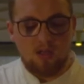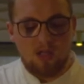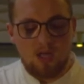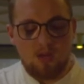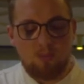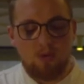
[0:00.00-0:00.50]

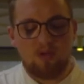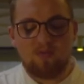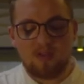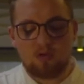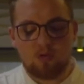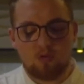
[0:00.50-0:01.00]
e poi
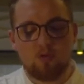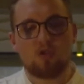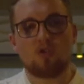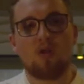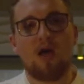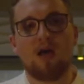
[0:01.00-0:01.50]
fatto
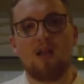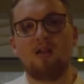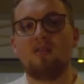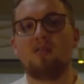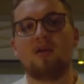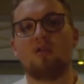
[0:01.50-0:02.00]
gocciolare
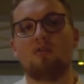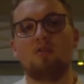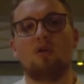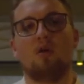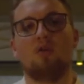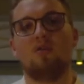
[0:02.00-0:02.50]
all'interno
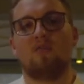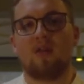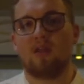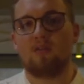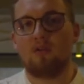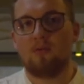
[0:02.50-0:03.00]
di olio
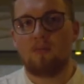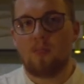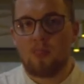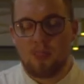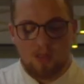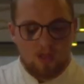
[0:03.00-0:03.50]
freddo
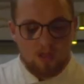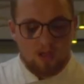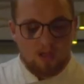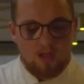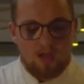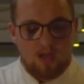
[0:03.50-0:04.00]

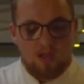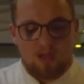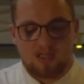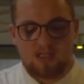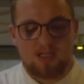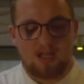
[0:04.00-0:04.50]
eh,
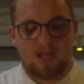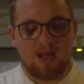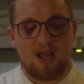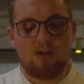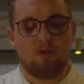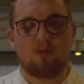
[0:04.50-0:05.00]
si
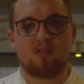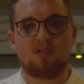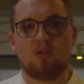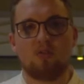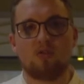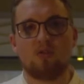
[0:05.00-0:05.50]
creeranno
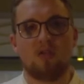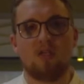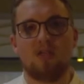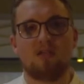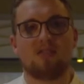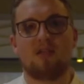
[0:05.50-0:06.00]
queste
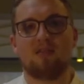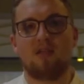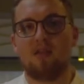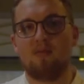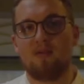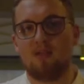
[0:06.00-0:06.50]
goccioline
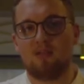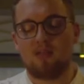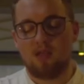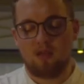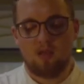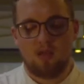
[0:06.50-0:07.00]

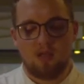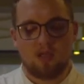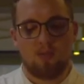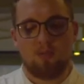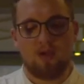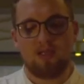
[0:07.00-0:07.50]
istantaneamente
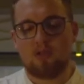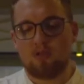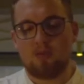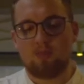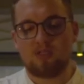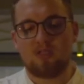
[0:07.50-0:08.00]
che poi andando a,
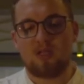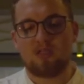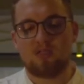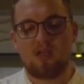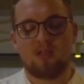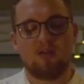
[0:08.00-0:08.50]

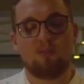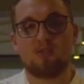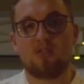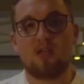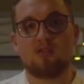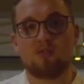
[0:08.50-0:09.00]
depositar- a,
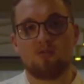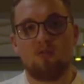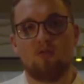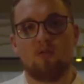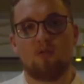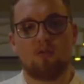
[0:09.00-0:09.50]
depositarsi sul
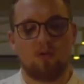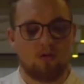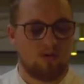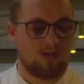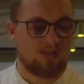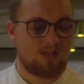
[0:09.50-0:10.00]

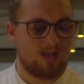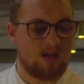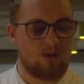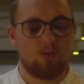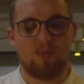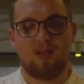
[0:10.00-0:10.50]
fondo
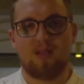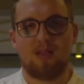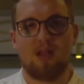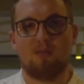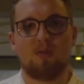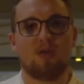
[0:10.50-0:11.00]
resterà come
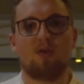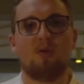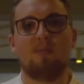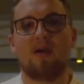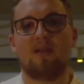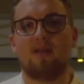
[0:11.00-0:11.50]
delle piccole,
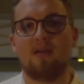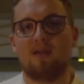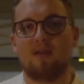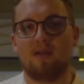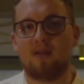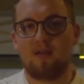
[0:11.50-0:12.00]

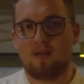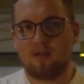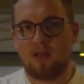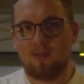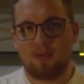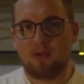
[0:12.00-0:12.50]
perle,
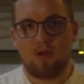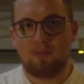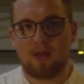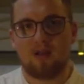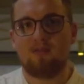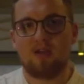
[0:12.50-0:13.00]
delle piccole
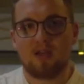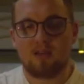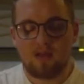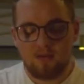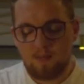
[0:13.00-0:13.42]
perle verdi.